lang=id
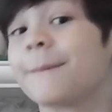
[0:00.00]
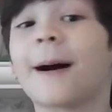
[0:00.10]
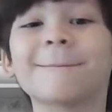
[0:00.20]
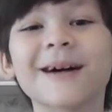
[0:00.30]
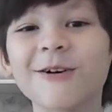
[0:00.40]

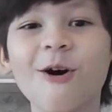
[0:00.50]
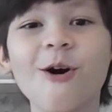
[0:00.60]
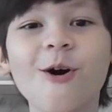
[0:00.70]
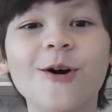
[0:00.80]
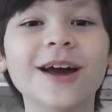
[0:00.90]
apa-apa
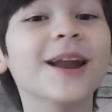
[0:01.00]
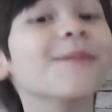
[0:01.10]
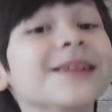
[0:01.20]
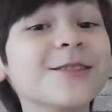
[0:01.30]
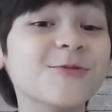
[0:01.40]
kok, kan
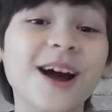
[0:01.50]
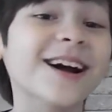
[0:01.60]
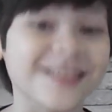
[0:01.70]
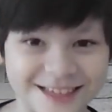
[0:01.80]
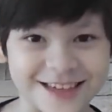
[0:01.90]
namanya juga
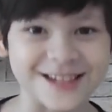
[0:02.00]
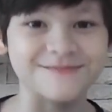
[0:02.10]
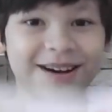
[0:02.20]
kecil